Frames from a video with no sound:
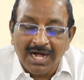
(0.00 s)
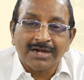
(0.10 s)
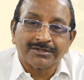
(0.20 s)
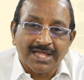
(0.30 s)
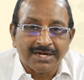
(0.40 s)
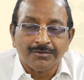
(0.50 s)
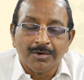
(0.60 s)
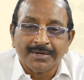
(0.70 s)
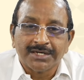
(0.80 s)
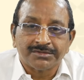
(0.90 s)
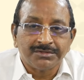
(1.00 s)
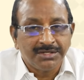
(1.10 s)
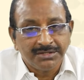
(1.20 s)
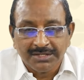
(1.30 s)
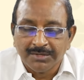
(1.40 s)
ఆరో తారీఖు ఓపెన్ అవుతుంది
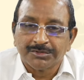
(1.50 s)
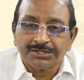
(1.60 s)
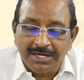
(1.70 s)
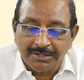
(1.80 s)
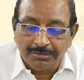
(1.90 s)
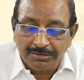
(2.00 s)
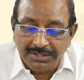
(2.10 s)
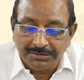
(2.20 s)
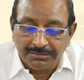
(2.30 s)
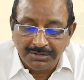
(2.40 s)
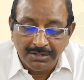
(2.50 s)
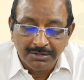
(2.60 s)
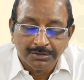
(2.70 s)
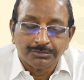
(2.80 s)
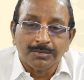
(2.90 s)
ఎనిమిదో తారీఖు క్లోజ్ అవుతుంది
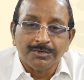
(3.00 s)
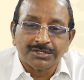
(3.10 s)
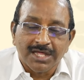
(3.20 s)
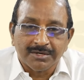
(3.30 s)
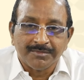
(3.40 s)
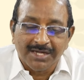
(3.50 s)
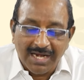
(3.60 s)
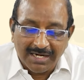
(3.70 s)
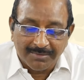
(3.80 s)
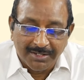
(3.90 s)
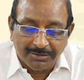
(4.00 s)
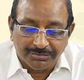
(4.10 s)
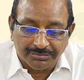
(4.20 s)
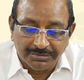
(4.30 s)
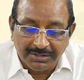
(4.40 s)
తొమ్మిదో తారీఖు మీకు అలాట్మెంట్
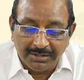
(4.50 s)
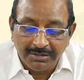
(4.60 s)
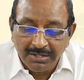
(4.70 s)
వస్తుంది